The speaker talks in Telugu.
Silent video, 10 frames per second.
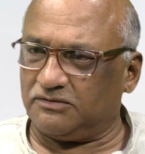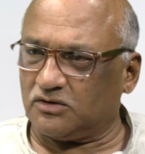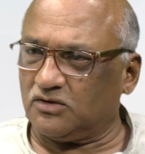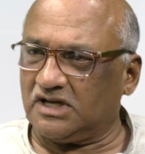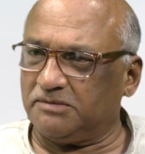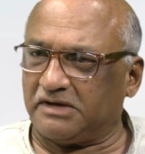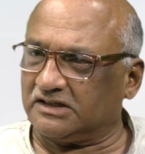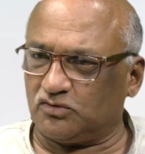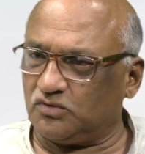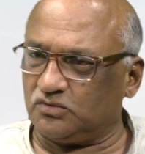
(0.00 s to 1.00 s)
ఎవరు కూడా మన
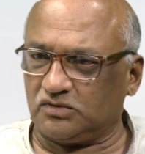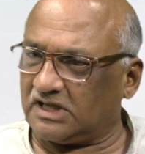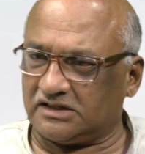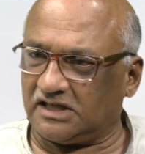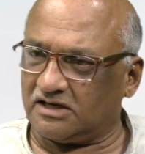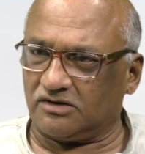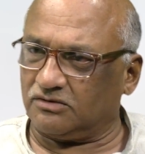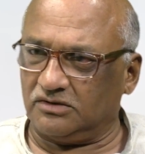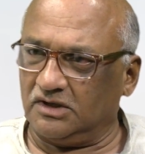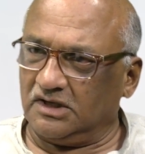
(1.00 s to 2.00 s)
చుట్టూ
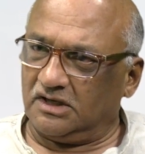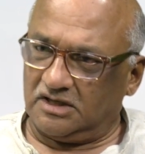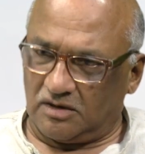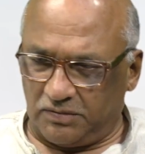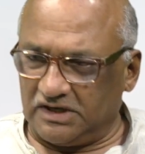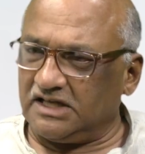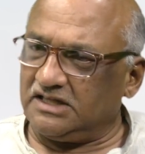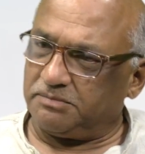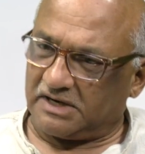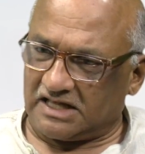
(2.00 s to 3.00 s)
తిరగరు డబ్బు
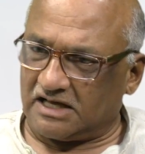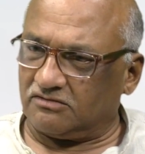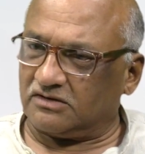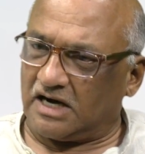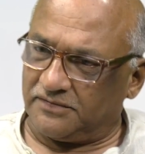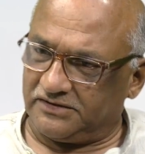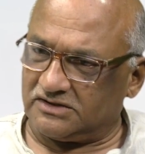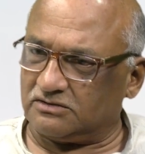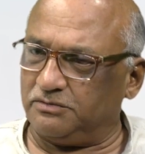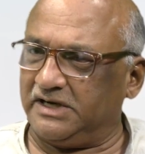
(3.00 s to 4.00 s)
అనేది ప్రధానం
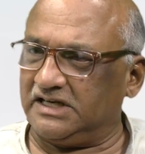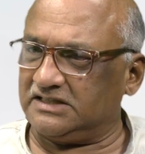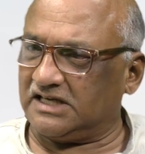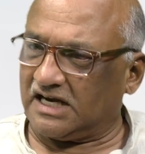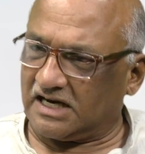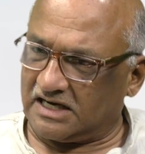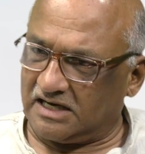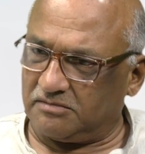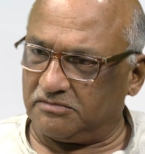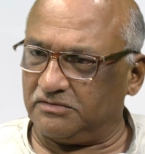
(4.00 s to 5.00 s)
ఆఫీసులు మెయింటైన్ చేయాలన్నా
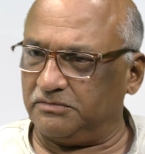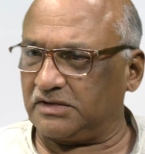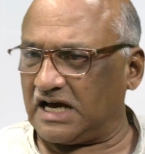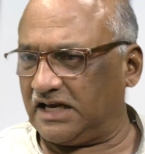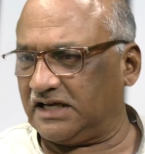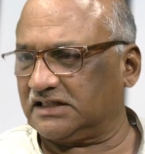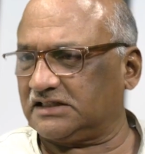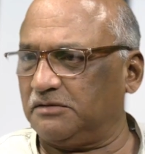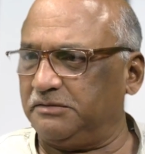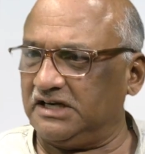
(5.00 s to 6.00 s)

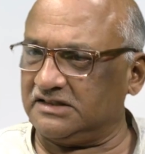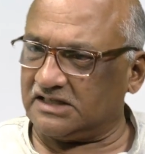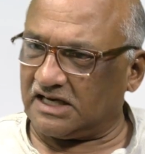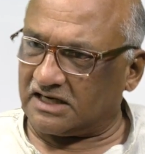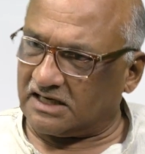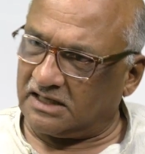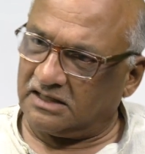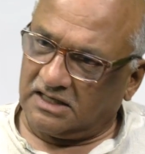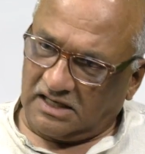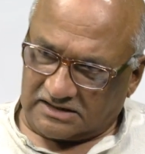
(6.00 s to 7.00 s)
కార్యకర్తలు మెయింటైన్ చేయాలన్నా
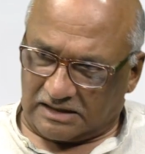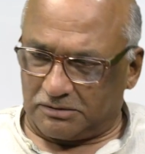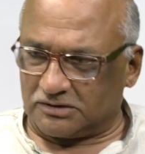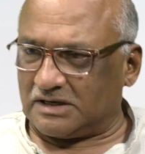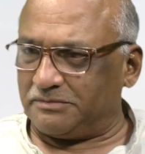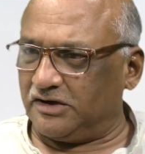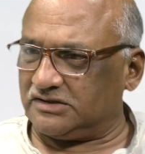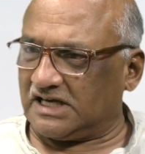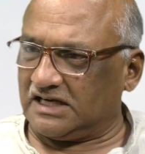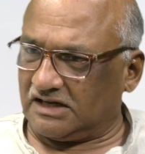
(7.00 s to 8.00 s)
సభలో
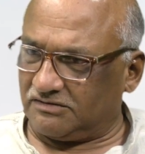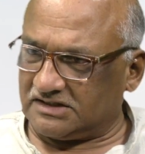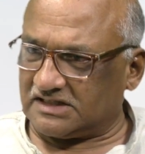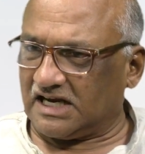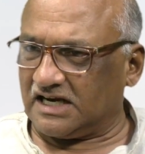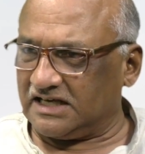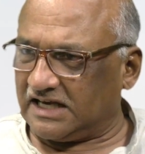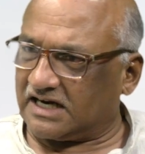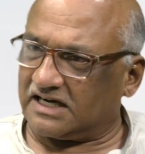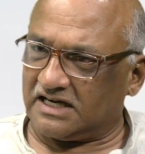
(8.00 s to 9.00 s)
సమావేశాలు నిర్వహించాలన్నా
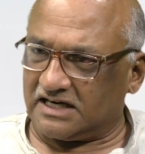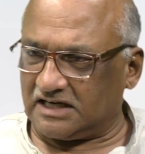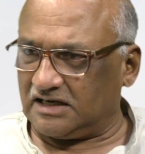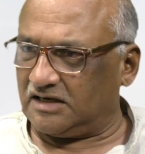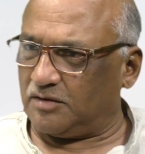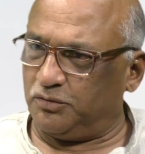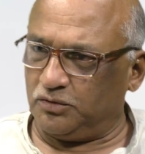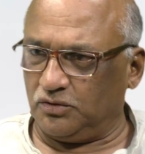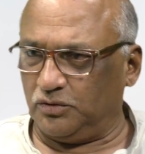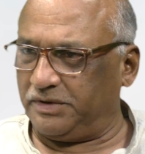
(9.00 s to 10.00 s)
ఎక్కడికక్కడ డబ్బు
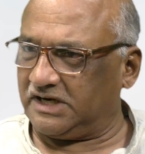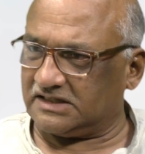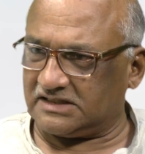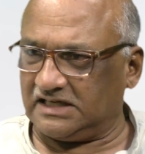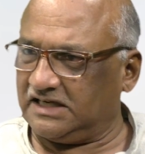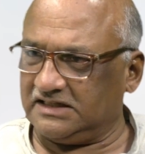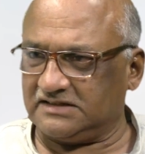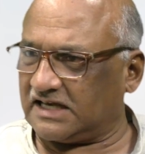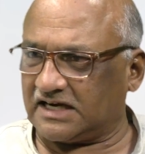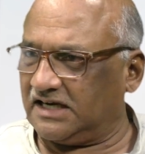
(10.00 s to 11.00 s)
లూబ్రికేషన్
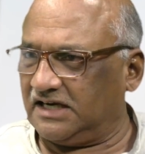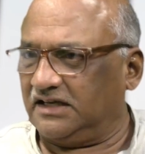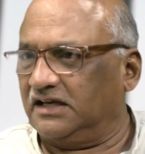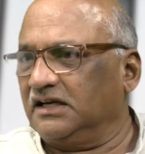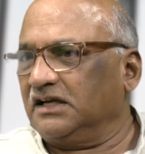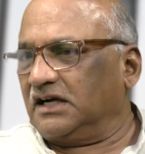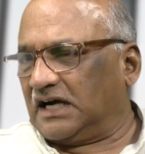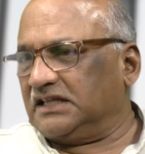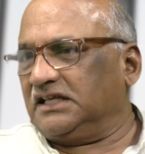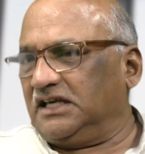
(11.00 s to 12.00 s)
అనేది జరగాలి
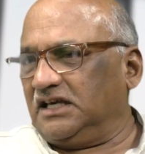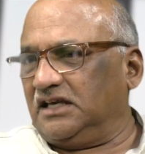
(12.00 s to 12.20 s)
అది